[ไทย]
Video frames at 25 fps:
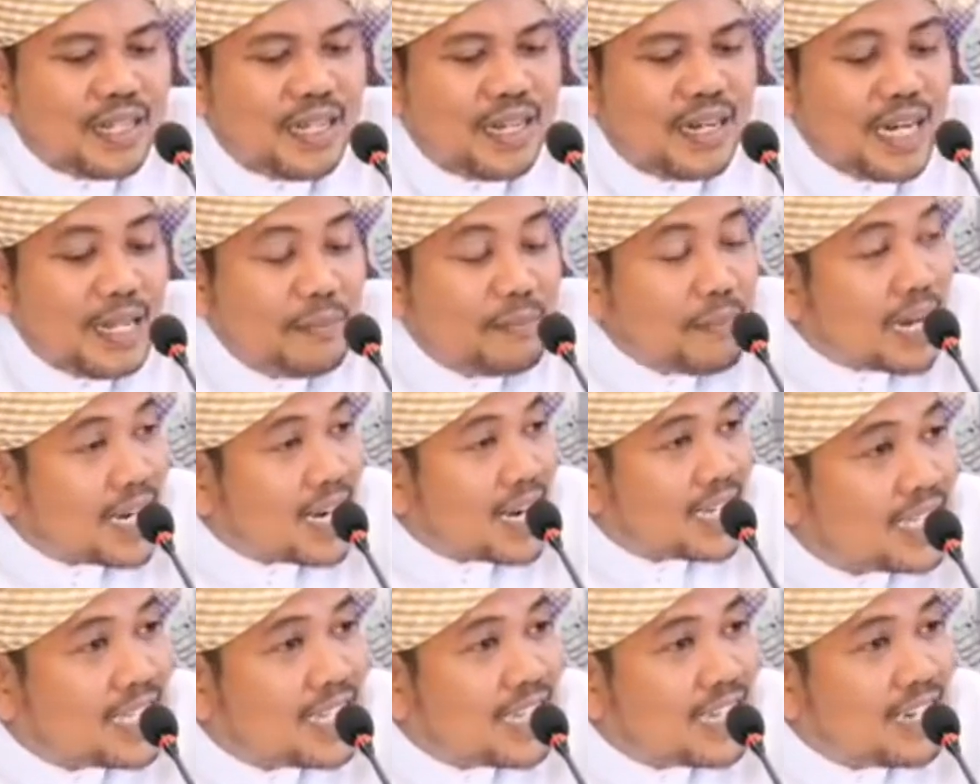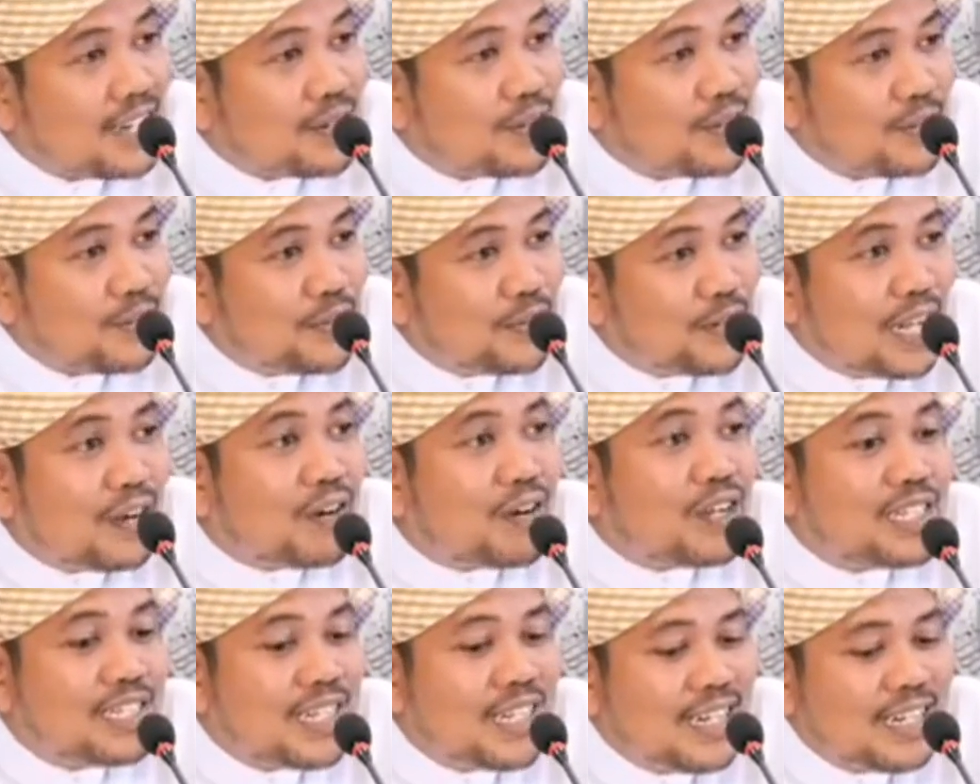ลิมันฮัสดะฮูเดี๋ยว
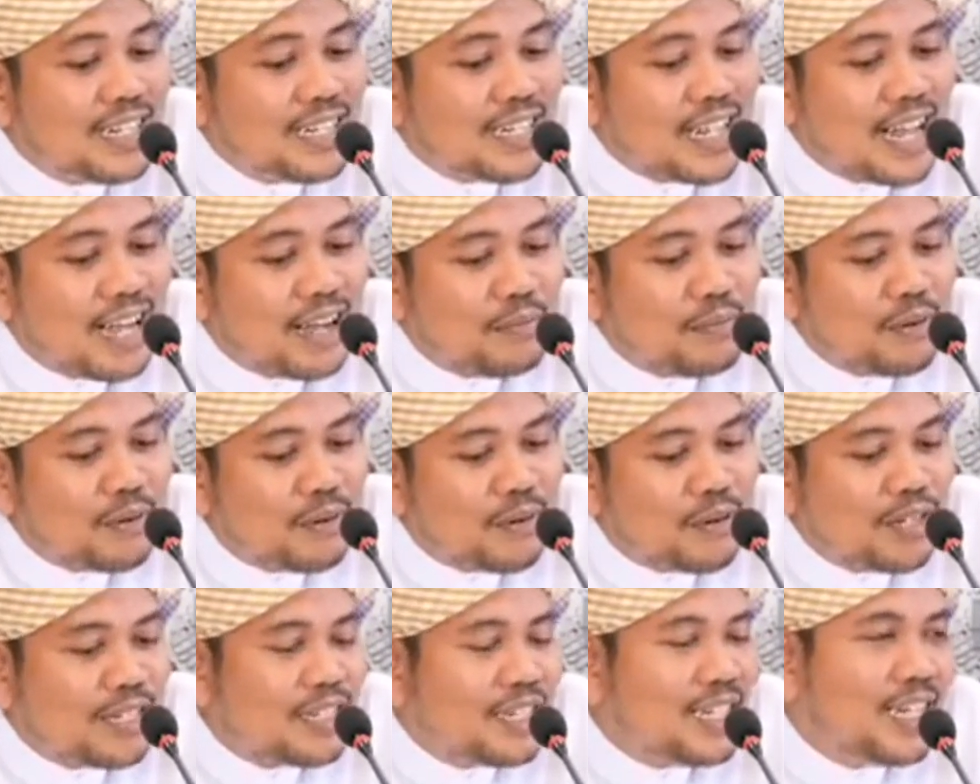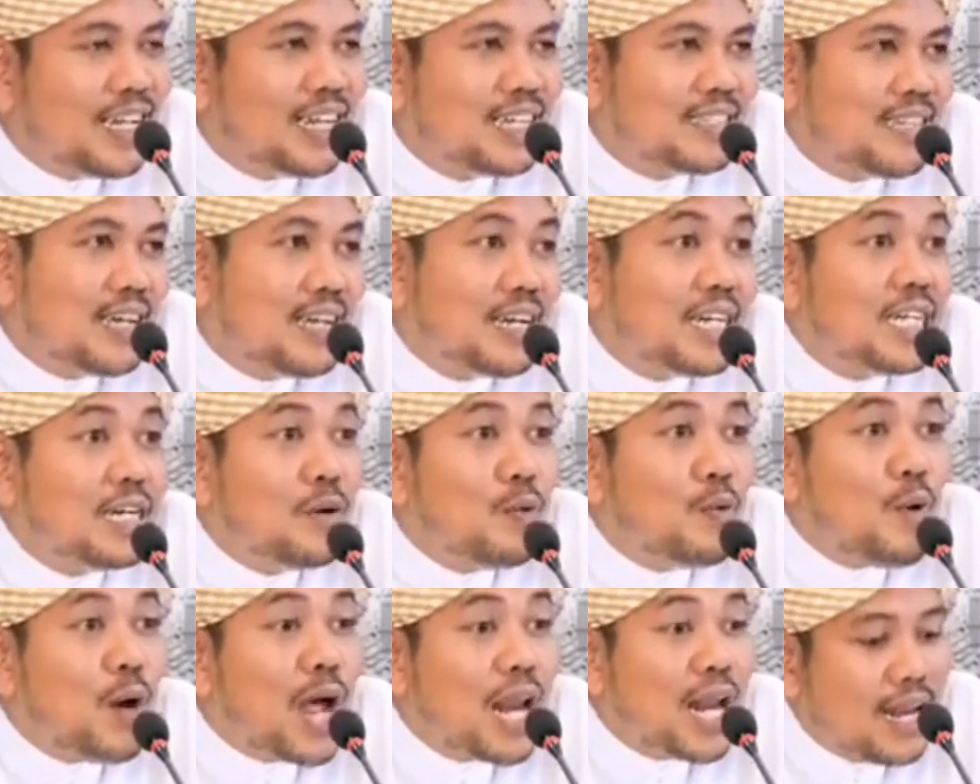ก็จะนินทาบุคคลที่หัสหรือ
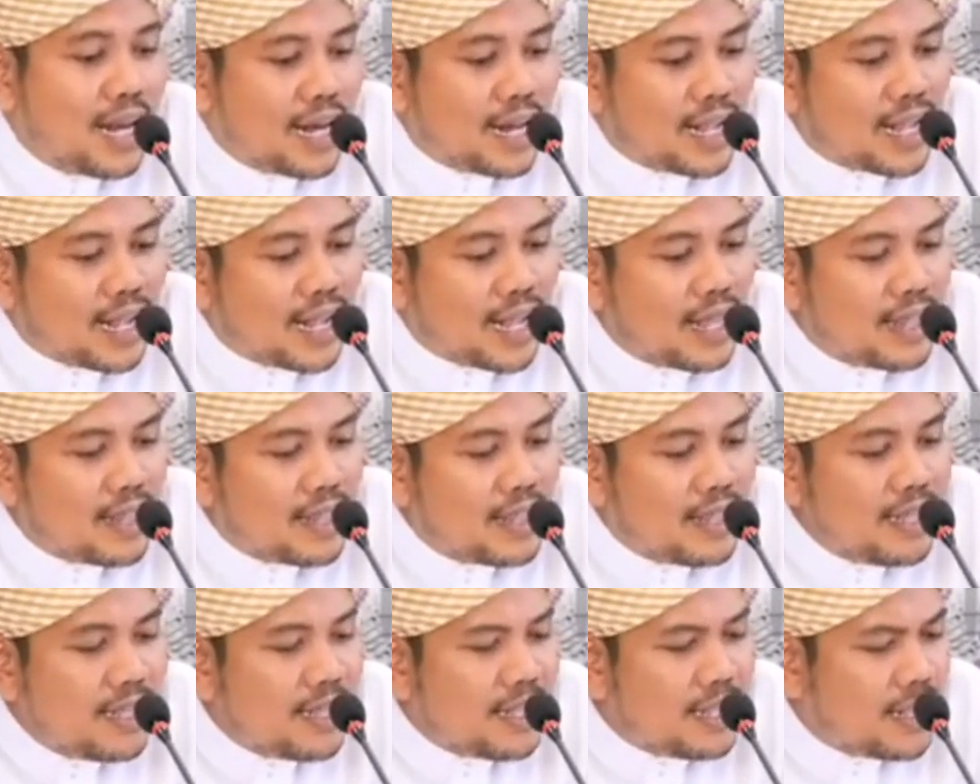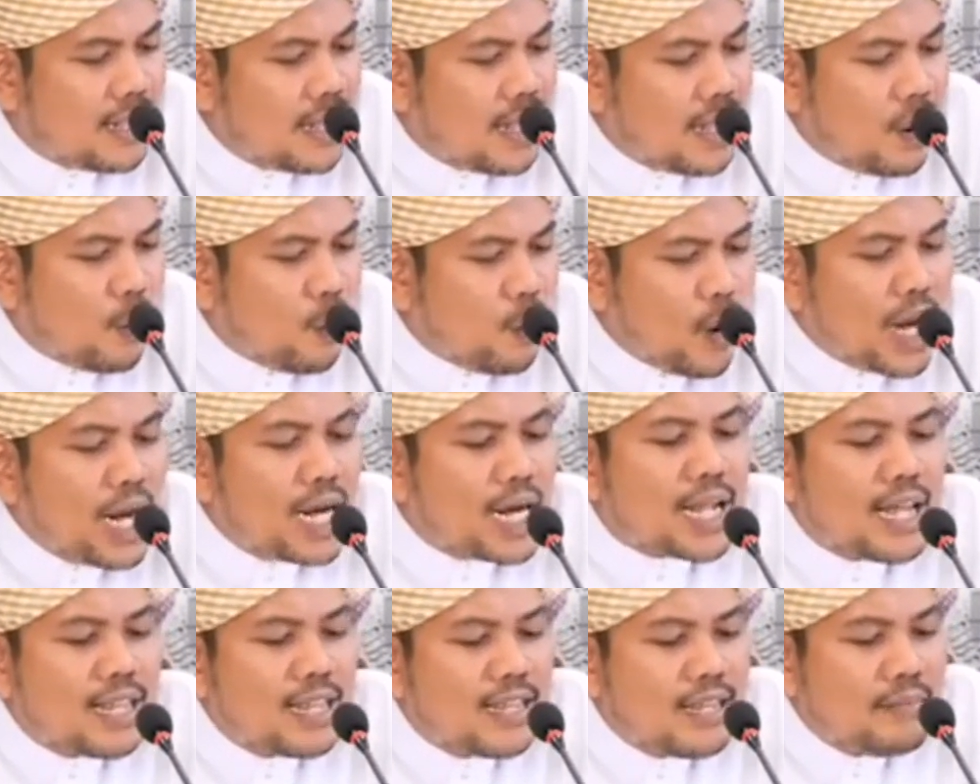วัลกะซีวัล
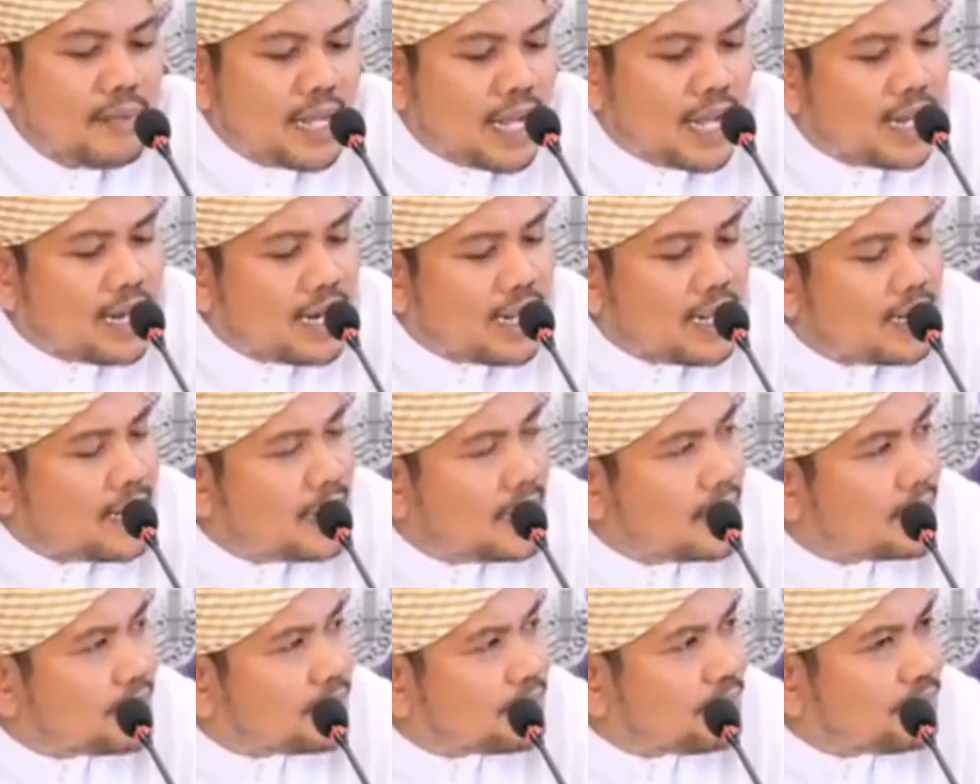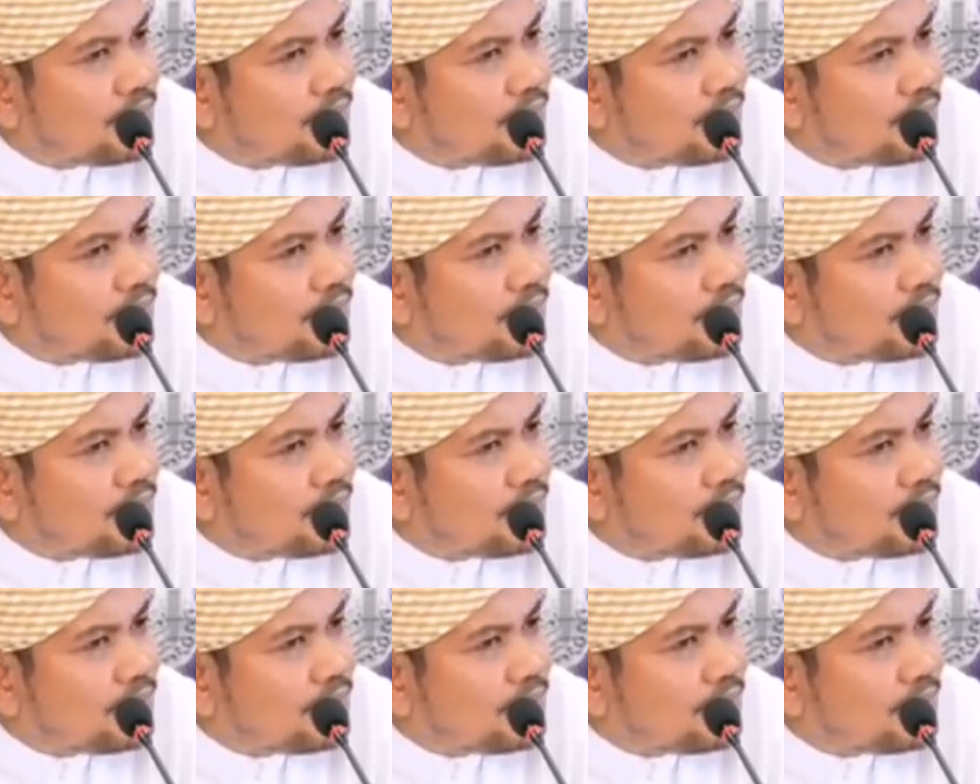กะซีบิอะลัยฮิ